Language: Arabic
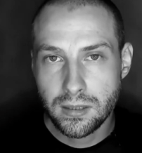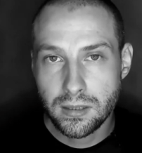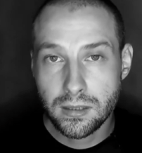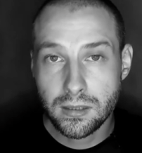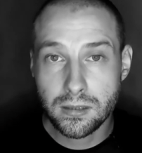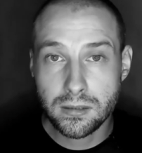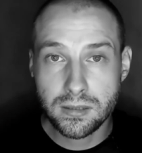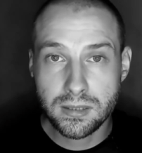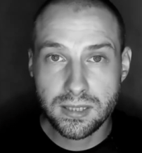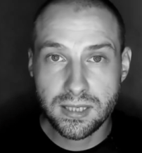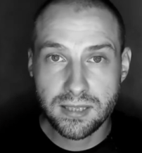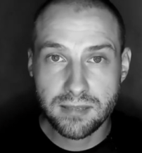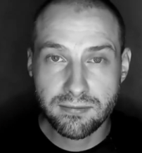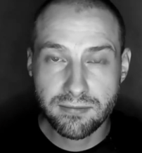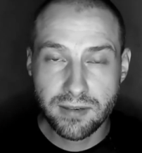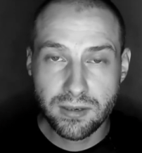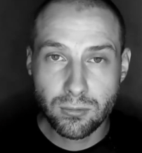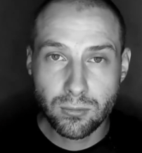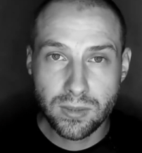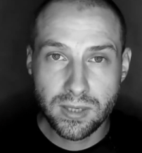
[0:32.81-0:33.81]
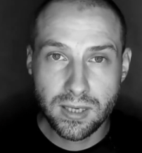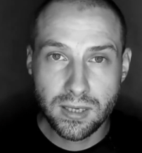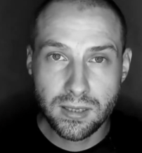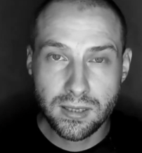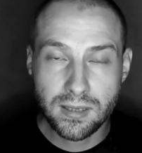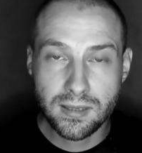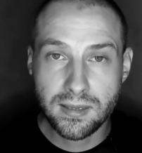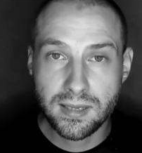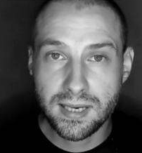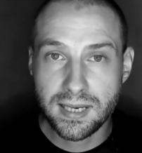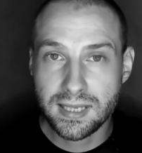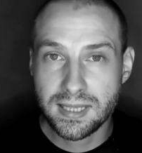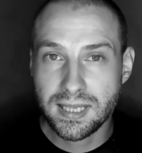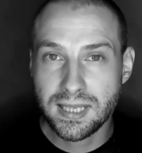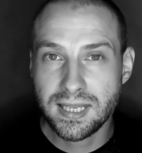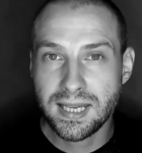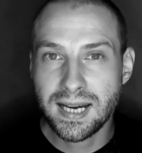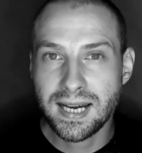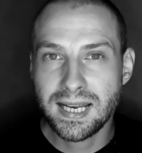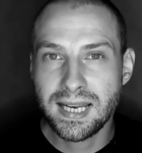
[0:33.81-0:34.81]
قد تنفعك إذا
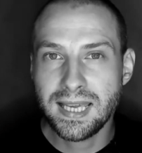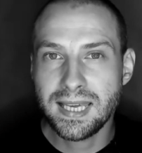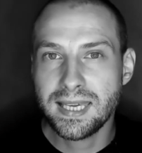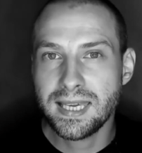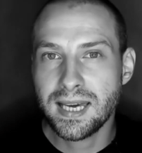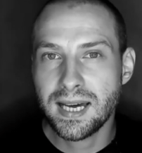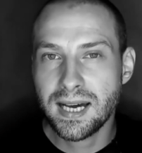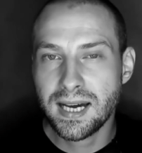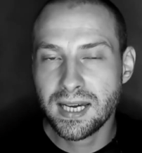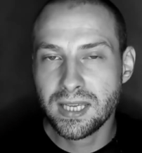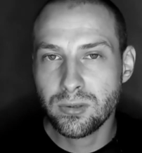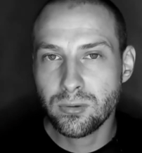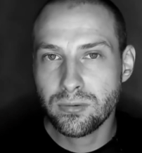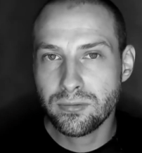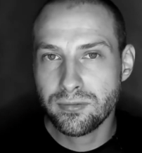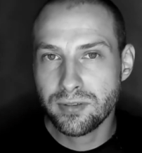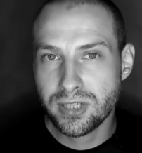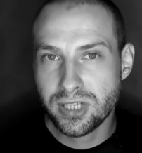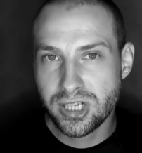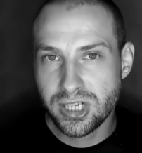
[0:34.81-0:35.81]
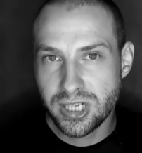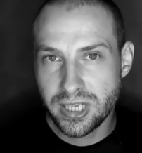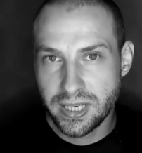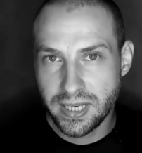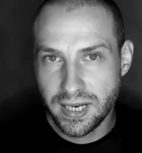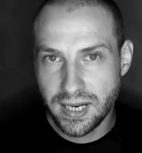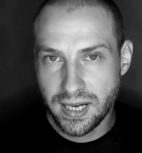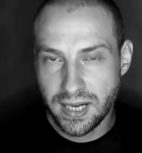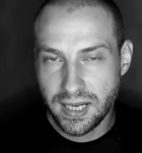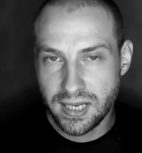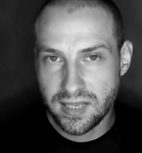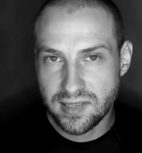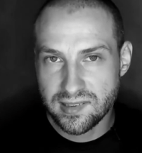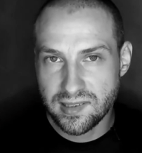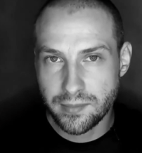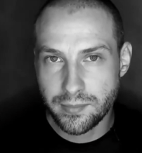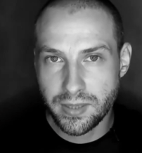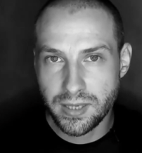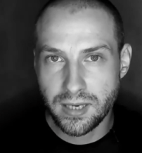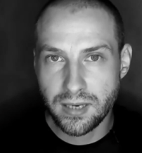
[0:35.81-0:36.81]
اعتدى عليك أحد في الشارع على
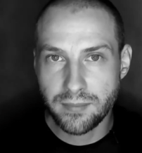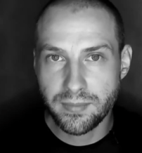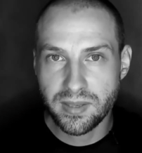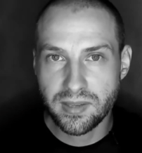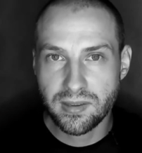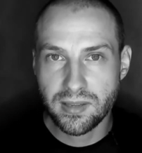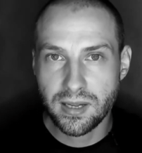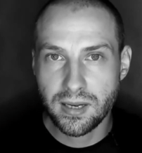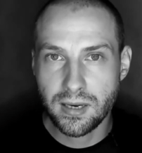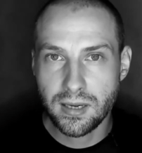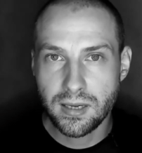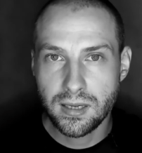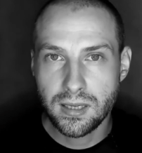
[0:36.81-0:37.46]
سبيل المثال